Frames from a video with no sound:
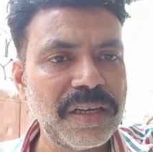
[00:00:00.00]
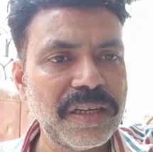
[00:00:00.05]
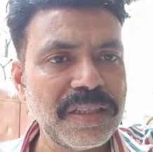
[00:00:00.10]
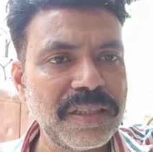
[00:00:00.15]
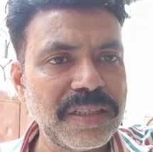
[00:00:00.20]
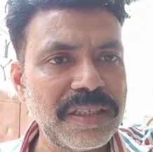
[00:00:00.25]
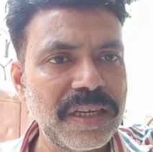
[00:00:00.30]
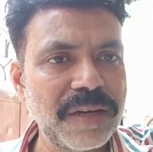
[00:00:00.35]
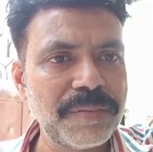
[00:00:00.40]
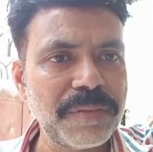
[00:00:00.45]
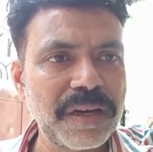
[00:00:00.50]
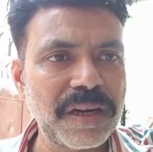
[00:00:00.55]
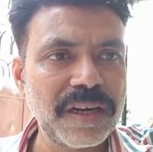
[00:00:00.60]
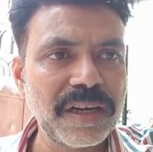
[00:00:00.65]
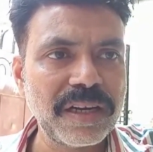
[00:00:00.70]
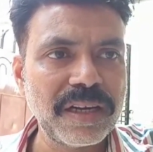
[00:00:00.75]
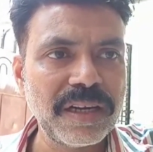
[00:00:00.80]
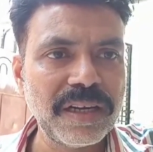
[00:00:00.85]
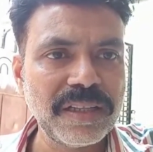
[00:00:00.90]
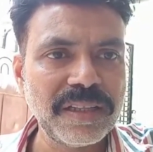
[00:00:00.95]
का इंतजाम
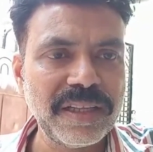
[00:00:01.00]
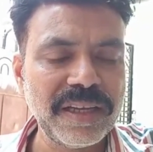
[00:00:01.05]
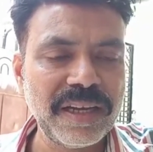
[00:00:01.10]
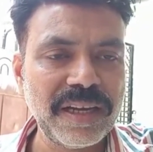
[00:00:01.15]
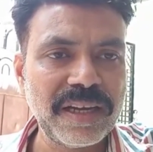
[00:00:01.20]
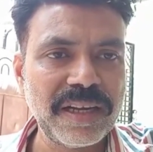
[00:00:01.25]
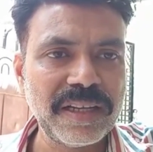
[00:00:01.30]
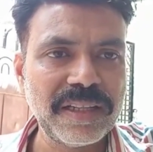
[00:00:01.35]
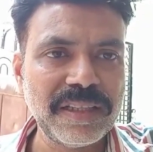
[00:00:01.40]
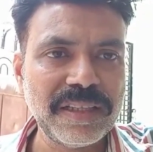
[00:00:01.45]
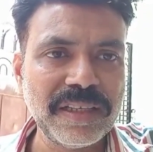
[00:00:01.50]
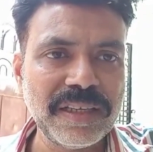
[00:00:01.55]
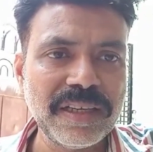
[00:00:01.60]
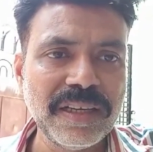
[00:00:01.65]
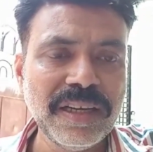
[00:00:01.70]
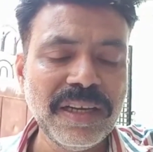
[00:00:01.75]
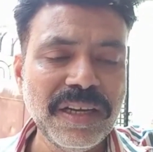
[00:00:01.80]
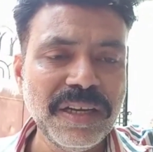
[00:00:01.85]
करने के लिए तैयार रहती है